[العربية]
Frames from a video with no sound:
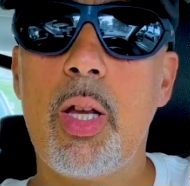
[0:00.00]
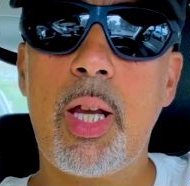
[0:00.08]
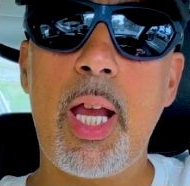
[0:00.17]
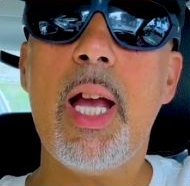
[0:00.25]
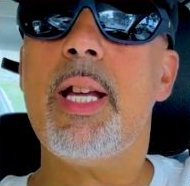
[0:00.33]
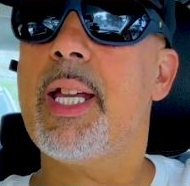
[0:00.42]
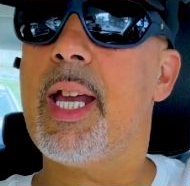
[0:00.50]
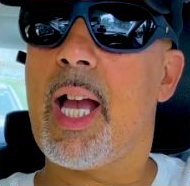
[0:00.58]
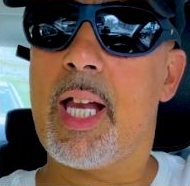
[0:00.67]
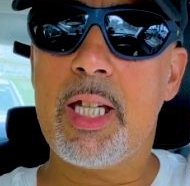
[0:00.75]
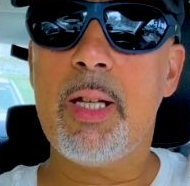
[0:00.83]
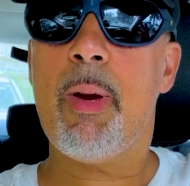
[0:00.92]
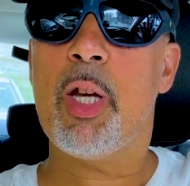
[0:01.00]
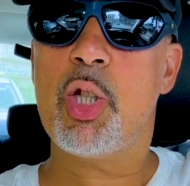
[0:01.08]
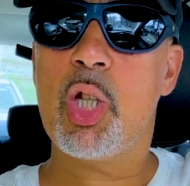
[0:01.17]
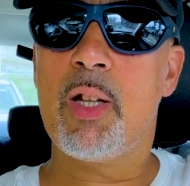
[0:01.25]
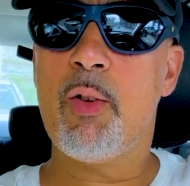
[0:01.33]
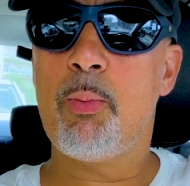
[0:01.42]
كان كيغني مع
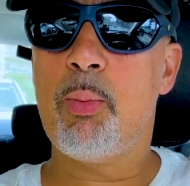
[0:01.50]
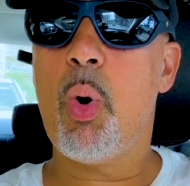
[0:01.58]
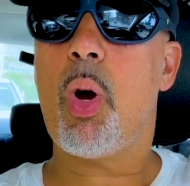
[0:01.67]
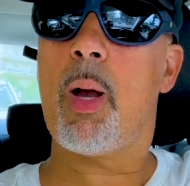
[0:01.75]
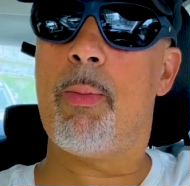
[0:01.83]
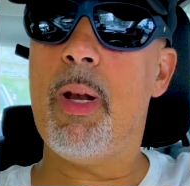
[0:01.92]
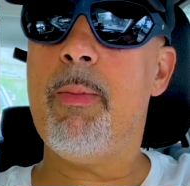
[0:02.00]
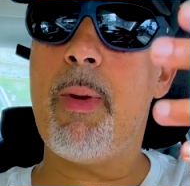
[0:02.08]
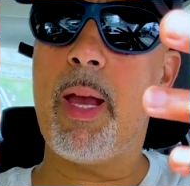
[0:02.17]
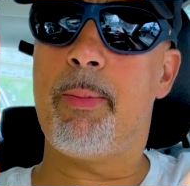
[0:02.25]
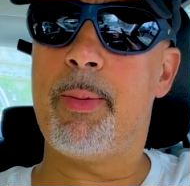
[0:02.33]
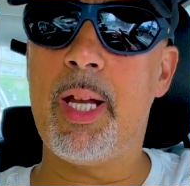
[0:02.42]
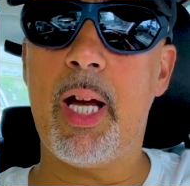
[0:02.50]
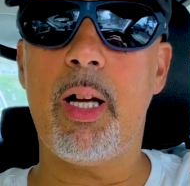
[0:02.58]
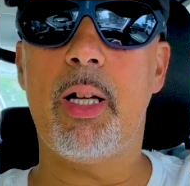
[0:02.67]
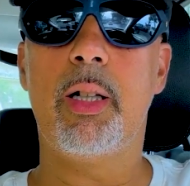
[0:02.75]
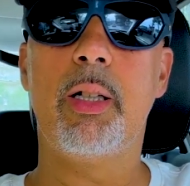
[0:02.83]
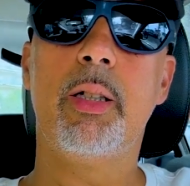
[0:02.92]
شي جروبو قبل ما يبدا
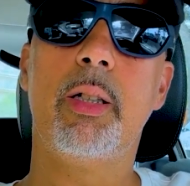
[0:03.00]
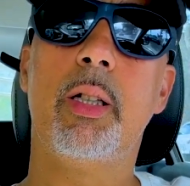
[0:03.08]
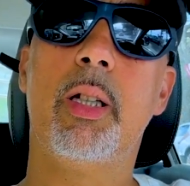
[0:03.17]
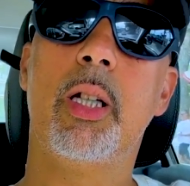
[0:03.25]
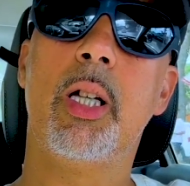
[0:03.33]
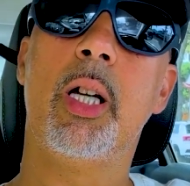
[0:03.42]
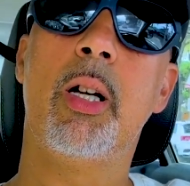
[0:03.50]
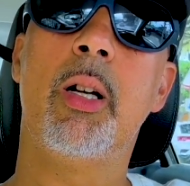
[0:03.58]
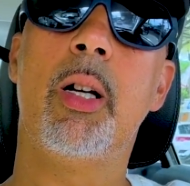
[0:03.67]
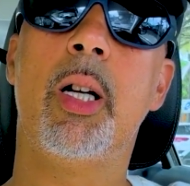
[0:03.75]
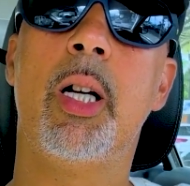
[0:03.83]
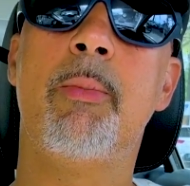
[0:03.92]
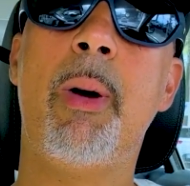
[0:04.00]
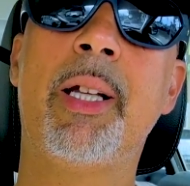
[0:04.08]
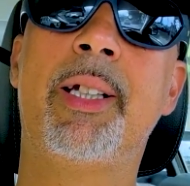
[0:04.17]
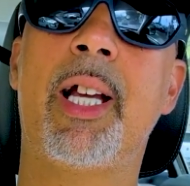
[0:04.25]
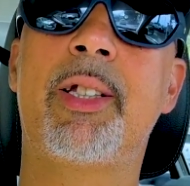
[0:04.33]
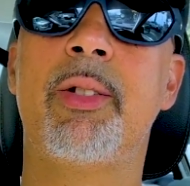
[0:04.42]
مع
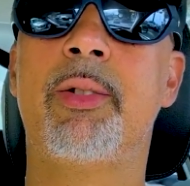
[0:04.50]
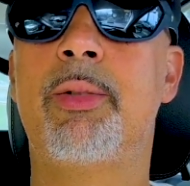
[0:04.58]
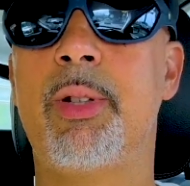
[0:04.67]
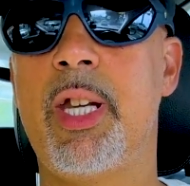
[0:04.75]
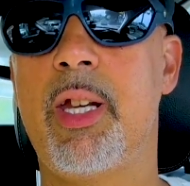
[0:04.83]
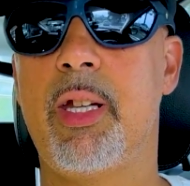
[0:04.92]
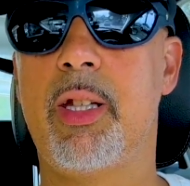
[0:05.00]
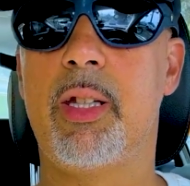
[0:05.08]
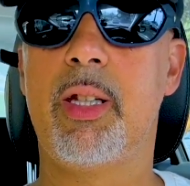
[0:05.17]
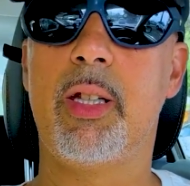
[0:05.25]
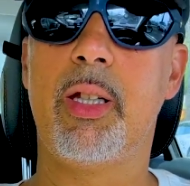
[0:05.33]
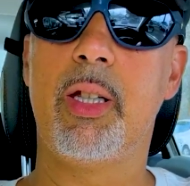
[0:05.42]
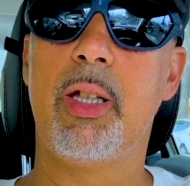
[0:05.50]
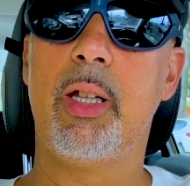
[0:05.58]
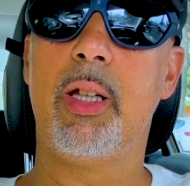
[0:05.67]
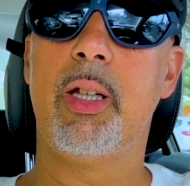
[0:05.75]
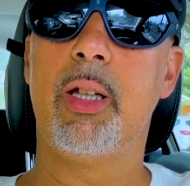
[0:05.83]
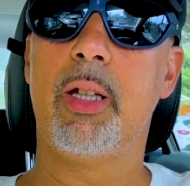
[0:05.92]
الدكتور تري
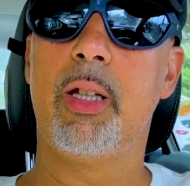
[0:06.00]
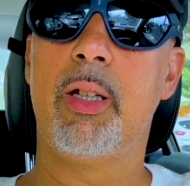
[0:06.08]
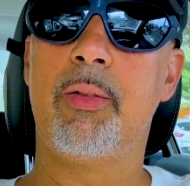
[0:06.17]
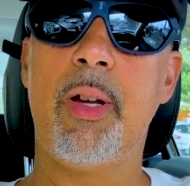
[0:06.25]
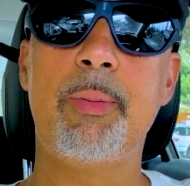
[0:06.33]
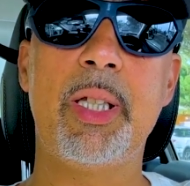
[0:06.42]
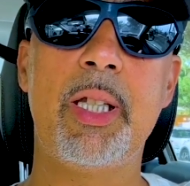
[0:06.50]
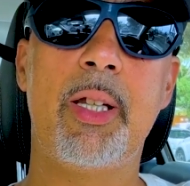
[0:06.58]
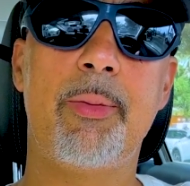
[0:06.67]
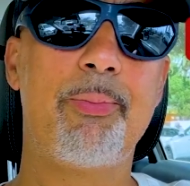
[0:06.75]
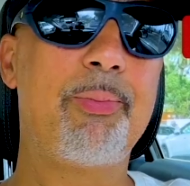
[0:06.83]
فهمتيني